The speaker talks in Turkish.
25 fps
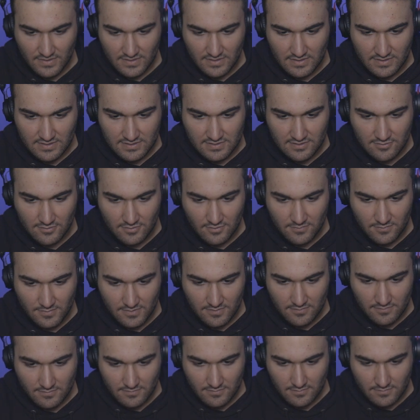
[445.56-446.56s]
patatese
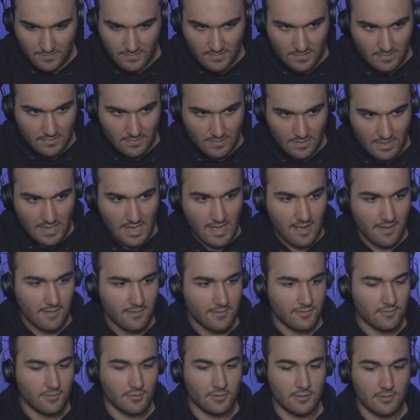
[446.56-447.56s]
dökmedim. Ha
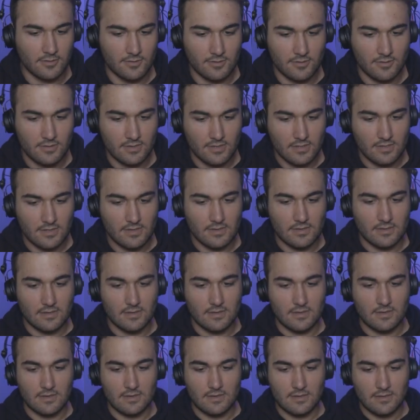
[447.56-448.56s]
oldu.
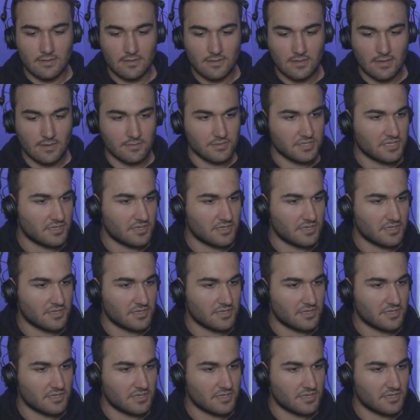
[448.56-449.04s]
Tamam